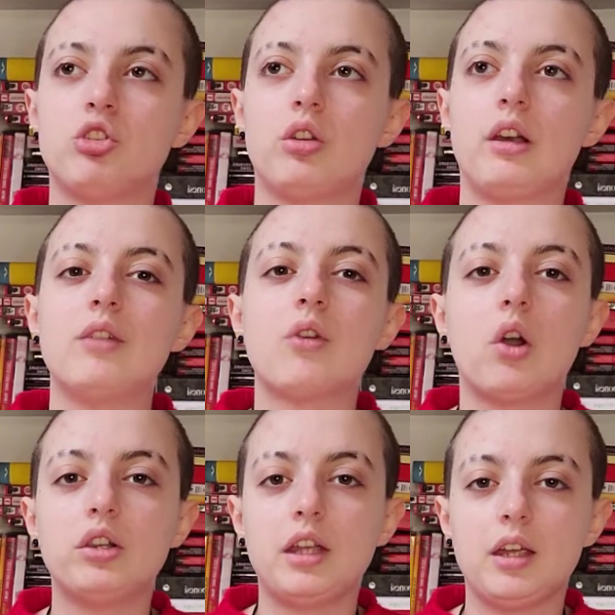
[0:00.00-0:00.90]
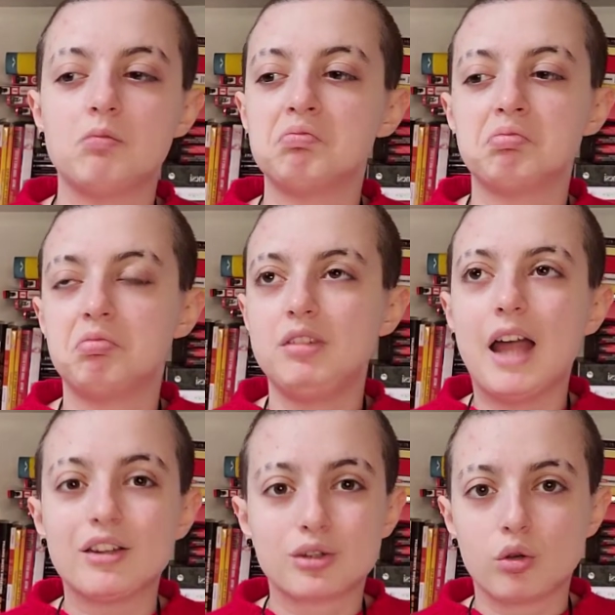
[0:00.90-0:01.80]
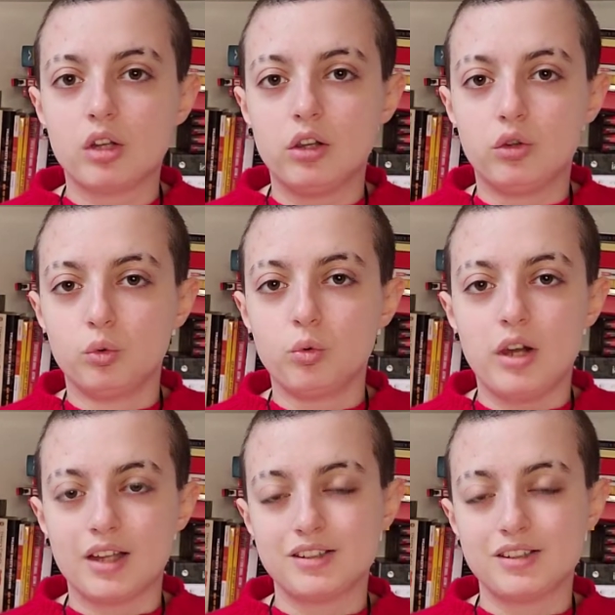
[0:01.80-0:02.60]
delle volte nascono dal nulla,